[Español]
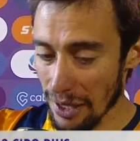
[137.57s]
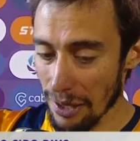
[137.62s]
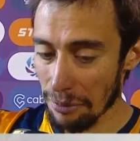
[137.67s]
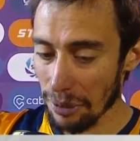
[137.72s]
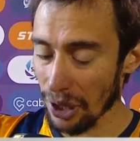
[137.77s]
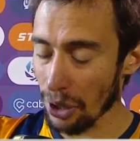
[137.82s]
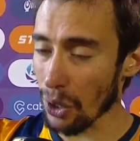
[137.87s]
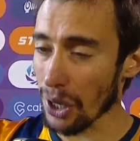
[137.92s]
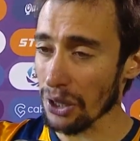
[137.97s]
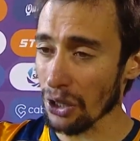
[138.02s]

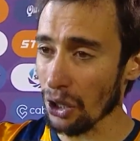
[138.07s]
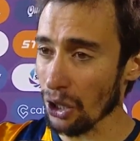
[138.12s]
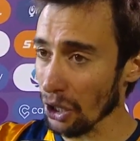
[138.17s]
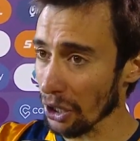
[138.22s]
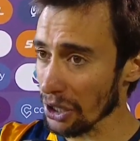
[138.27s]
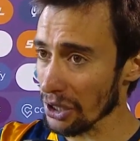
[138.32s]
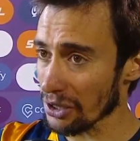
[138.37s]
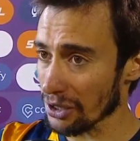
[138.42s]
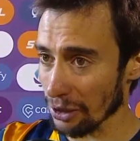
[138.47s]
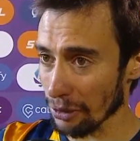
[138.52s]
Pero bueno,
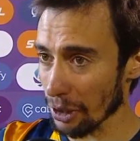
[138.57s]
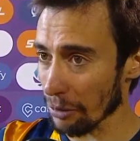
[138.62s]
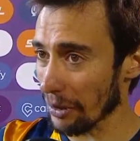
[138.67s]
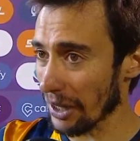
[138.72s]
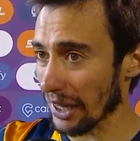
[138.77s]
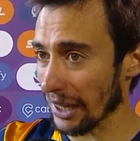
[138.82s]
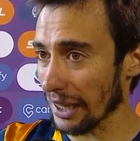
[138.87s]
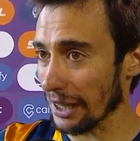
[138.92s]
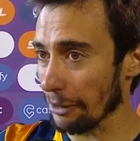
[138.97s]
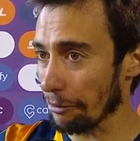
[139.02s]
hoy sirvió
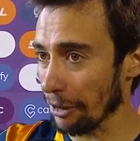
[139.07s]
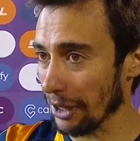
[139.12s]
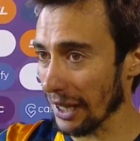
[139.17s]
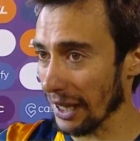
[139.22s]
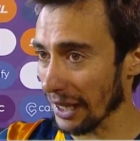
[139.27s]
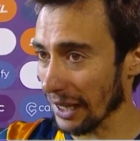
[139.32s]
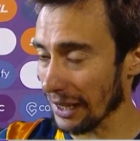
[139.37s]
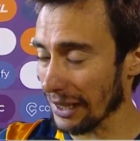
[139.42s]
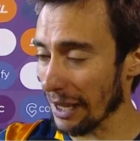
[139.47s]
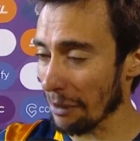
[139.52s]
para
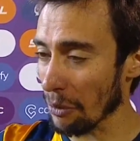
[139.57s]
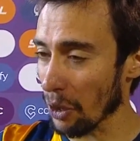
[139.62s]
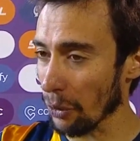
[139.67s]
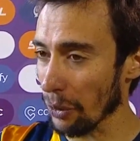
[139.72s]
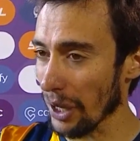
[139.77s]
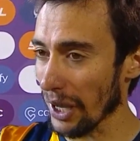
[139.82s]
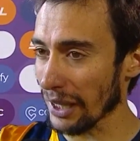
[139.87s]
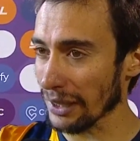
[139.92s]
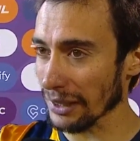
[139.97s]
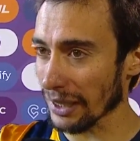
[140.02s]
ratificar que estamos
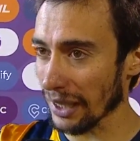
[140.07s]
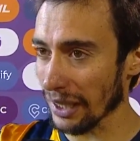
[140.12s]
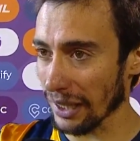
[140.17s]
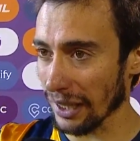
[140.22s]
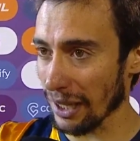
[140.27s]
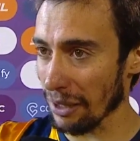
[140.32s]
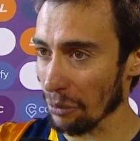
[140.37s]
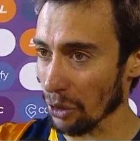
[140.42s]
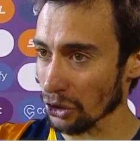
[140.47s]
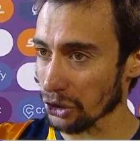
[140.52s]
bien, que
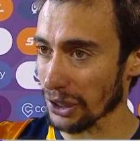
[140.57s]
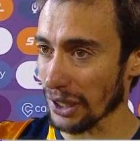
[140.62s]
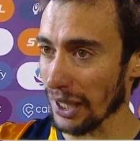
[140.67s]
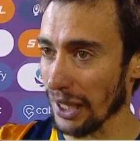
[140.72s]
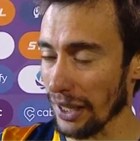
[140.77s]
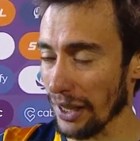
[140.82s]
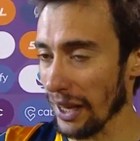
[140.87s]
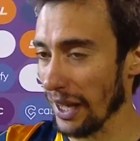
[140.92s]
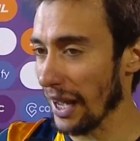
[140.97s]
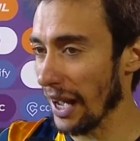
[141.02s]
creemos en la
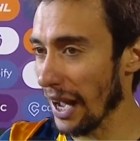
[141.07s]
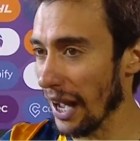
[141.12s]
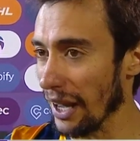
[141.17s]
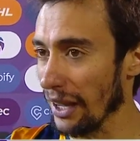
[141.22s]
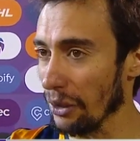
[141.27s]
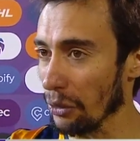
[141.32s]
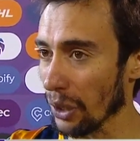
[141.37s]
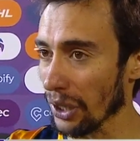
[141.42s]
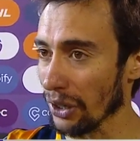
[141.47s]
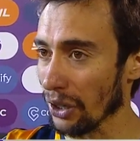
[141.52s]
idea
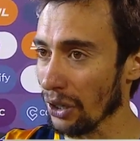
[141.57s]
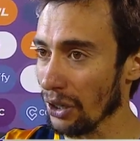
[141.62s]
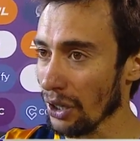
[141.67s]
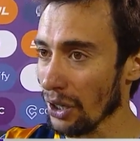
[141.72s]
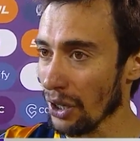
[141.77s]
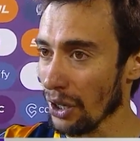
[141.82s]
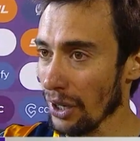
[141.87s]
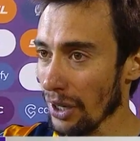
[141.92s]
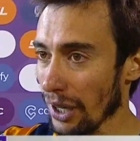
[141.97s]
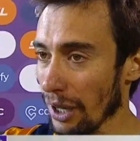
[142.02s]
y bueno,
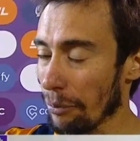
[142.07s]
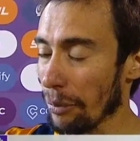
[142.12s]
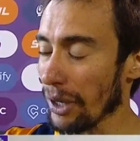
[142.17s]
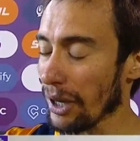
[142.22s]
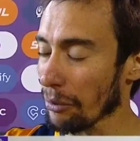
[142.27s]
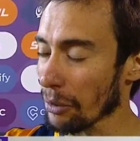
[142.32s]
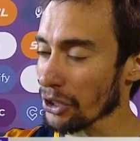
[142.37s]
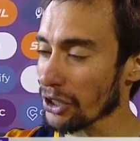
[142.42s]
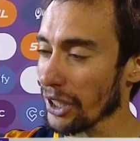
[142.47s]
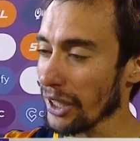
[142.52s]

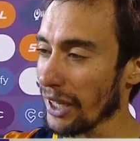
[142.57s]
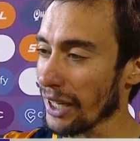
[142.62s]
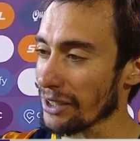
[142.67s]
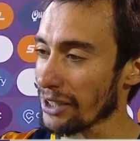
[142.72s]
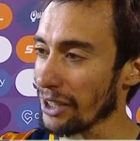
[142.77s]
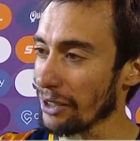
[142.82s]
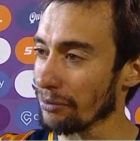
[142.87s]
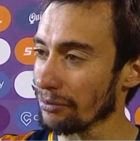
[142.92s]
esperemos seguir así.